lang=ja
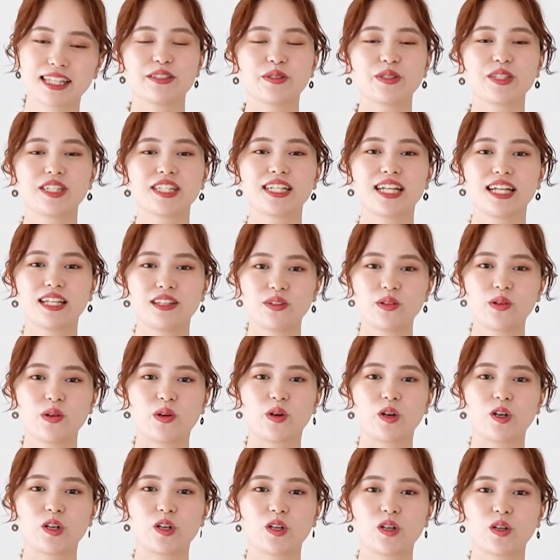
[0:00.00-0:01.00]
そちら
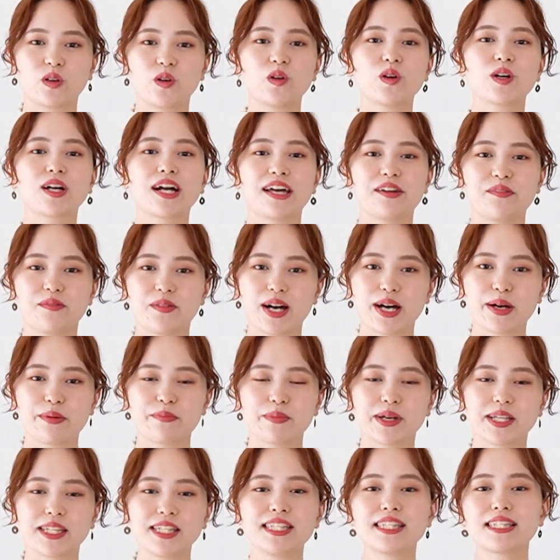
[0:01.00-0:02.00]
の今回は、
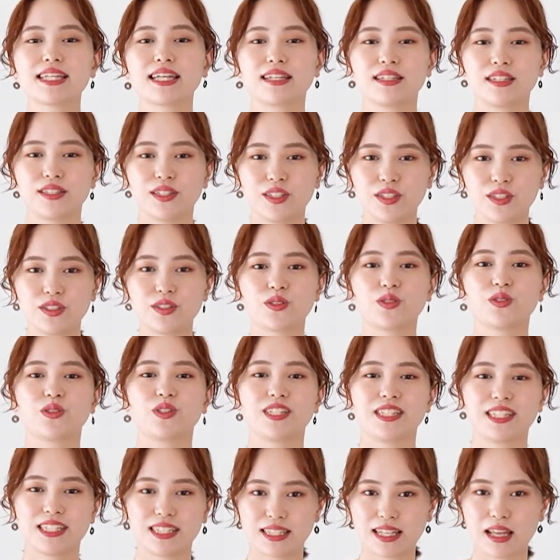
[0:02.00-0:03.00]
まあ、にせんにじゅ
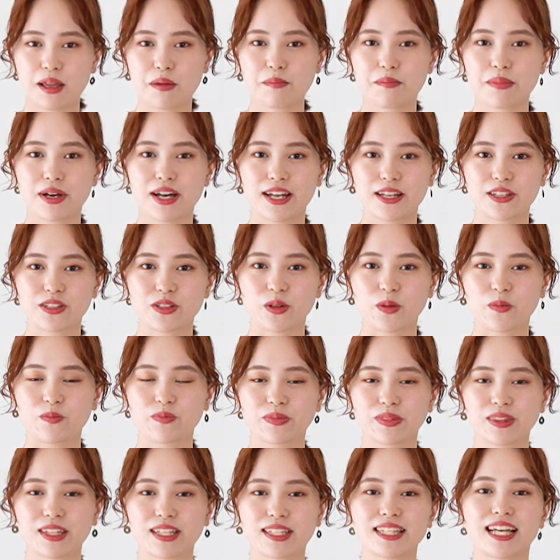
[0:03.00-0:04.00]
ういちねんバージョン
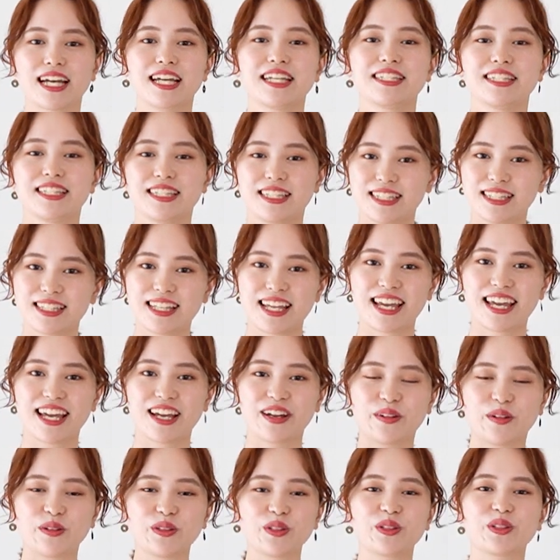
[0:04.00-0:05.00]
最新
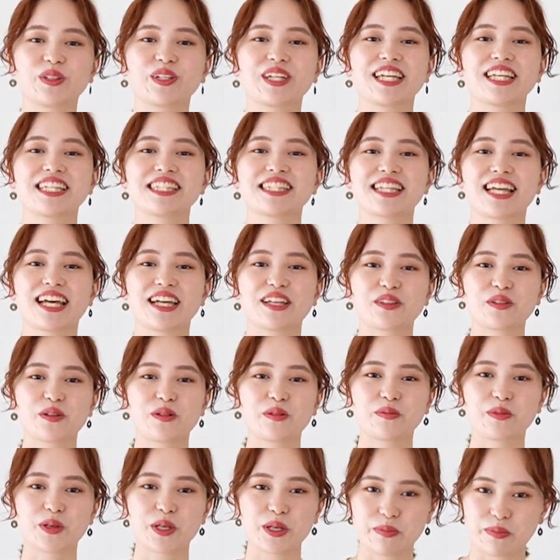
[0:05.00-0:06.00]
でお届けしたいと
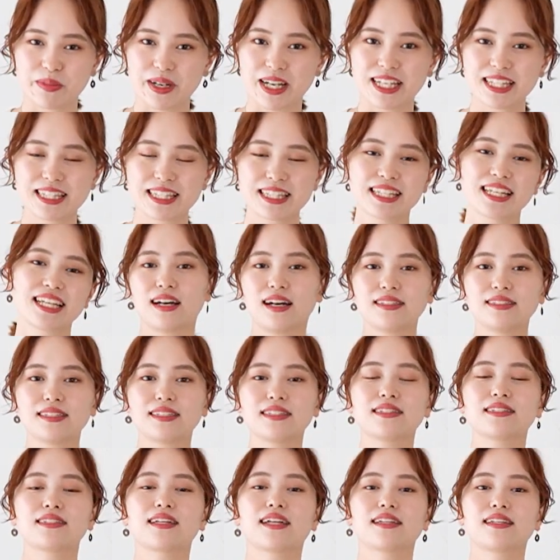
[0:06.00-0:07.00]
思います。
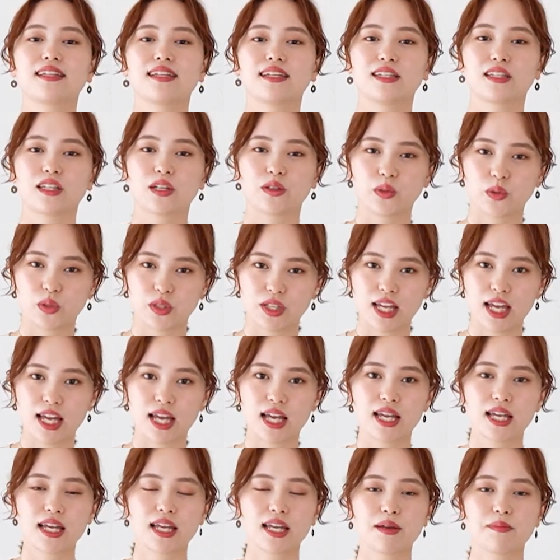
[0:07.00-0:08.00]
暑くなってきたの
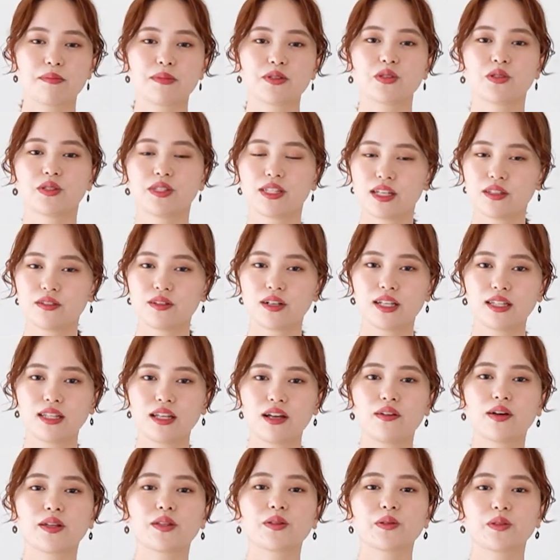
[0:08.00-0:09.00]
で、まあ、女性の
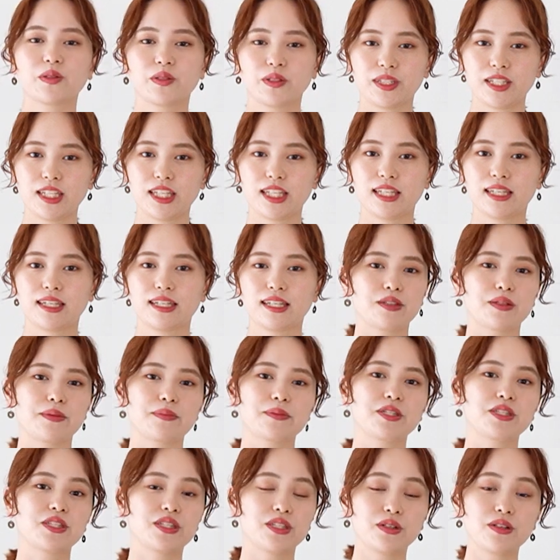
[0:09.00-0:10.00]
方は特に例え
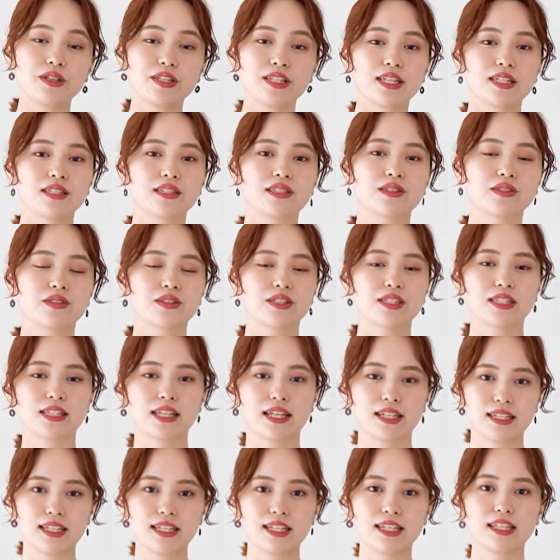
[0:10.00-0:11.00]
ば白いシャツの
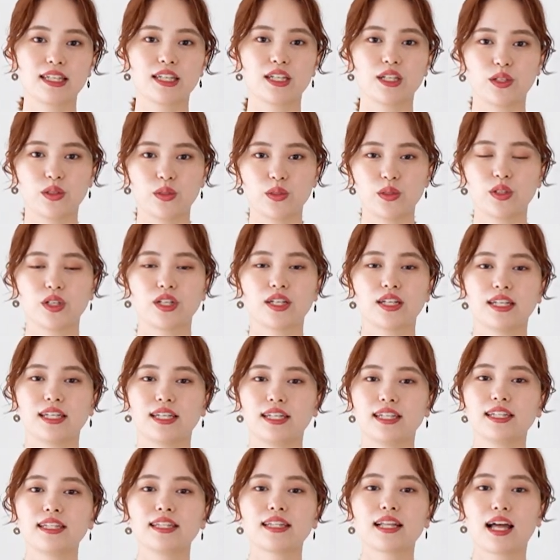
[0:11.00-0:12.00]
下に着る
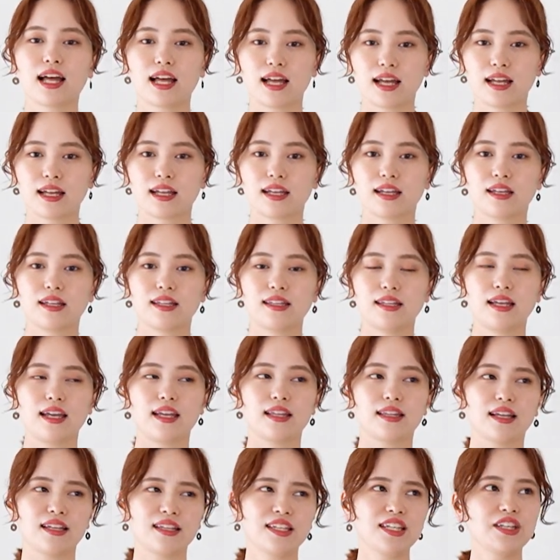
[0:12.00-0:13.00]
インナー
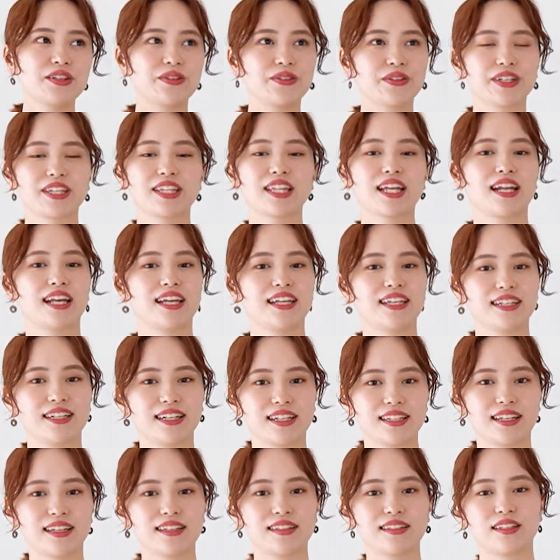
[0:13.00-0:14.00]
で何色を着たらいい
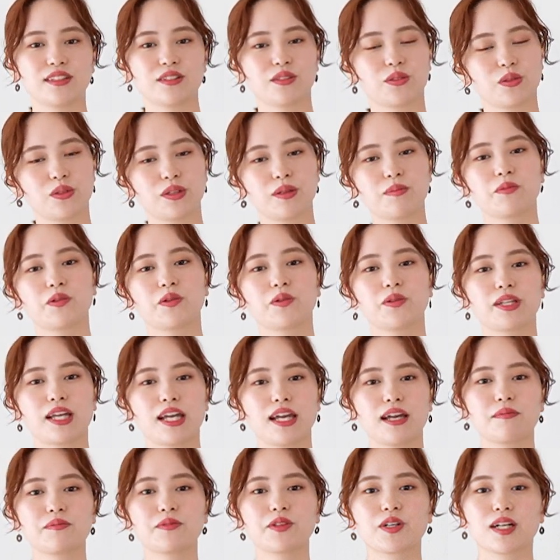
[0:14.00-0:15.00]
かなってとても
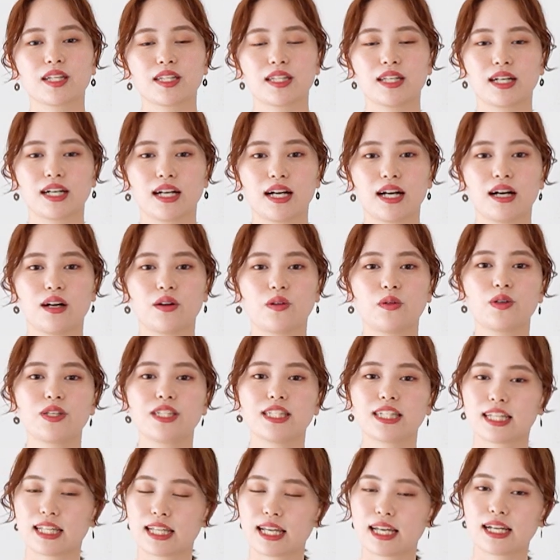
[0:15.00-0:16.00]
悩む方が多い
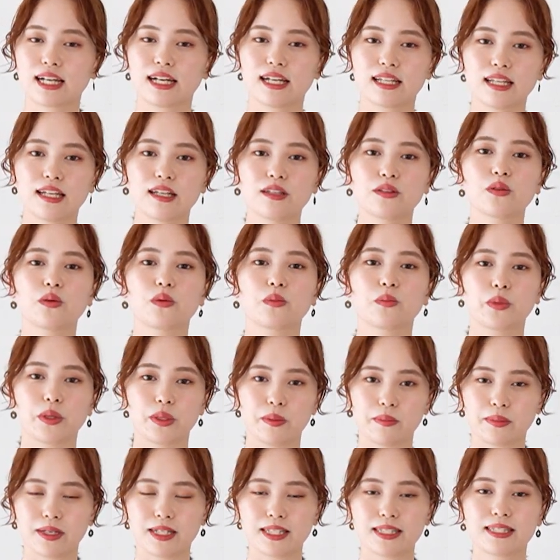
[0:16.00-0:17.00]
んじゃないかなと思
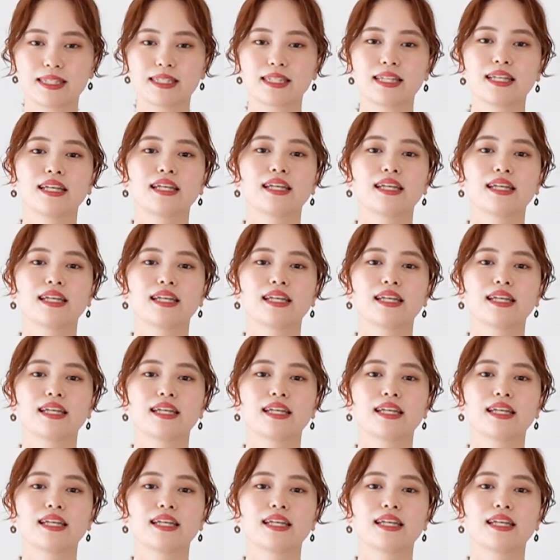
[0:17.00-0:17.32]
います。